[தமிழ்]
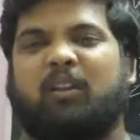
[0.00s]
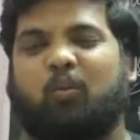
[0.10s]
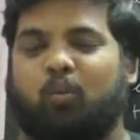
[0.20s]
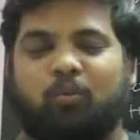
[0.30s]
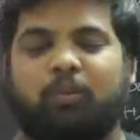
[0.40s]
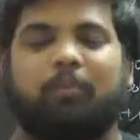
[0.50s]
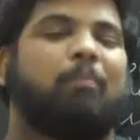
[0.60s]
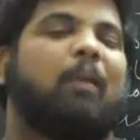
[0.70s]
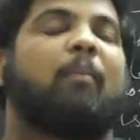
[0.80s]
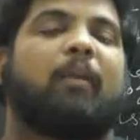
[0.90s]
ஒன்றும்
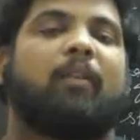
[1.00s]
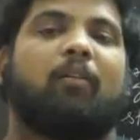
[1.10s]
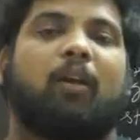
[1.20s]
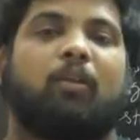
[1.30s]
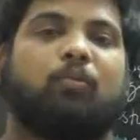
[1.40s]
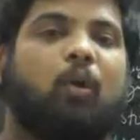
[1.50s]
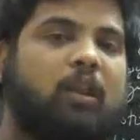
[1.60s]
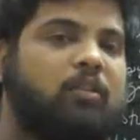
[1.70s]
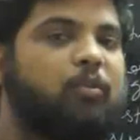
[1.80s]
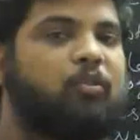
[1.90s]
ஸ்கிப்லாம் பண்ண தேவைங்க
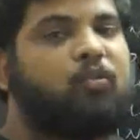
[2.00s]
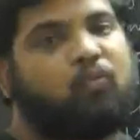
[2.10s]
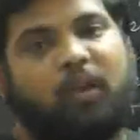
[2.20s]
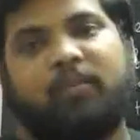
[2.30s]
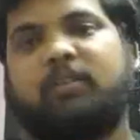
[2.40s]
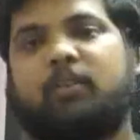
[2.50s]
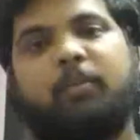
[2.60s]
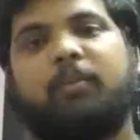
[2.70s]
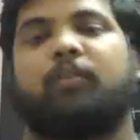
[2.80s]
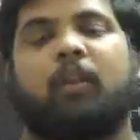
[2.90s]
ஜுவாலஜி பொறுத்தவரைக்கும் ஃபுல்லாகவே ஈஸியாக
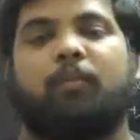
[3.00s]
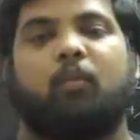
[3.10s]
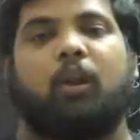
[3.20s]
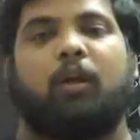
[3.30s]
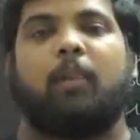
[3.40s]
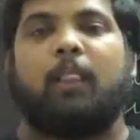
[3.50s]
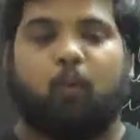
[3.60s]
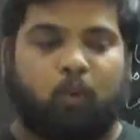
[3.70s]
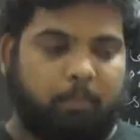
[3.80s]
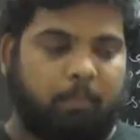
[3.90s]
படிச்சிடலாம் ஓகேலா
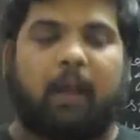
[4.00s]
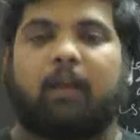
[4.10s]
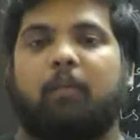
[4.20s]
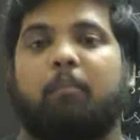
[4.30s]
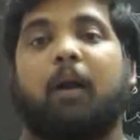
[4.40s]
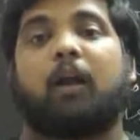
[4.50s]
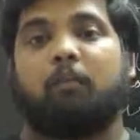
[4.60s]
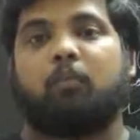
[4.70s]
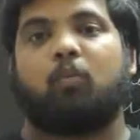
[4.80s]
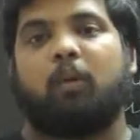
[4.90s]
உங்களுக்கு பார்க்க தான்
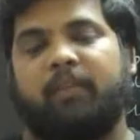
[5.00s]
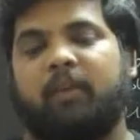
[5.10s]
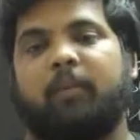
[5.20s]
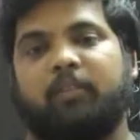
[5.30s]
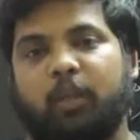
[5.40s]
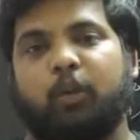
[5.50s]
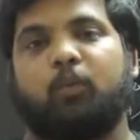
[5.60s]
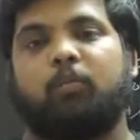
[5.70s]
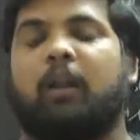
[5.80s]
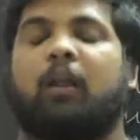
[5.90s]
பக்கம் ரொம்ப அதிகமாக
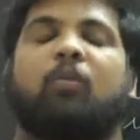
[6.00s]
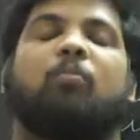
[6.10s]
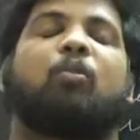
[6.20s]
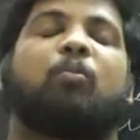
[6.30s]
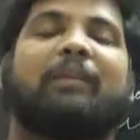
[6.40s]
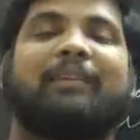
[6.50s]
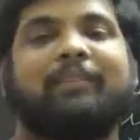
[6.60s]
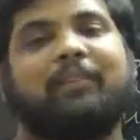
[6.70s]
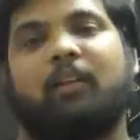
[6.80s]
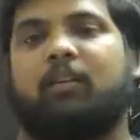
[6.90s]
தெரியும் ஆனால் ரொம்ப ரொம்ப
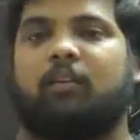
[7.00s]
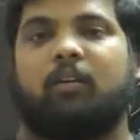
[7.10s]
ஈஸியான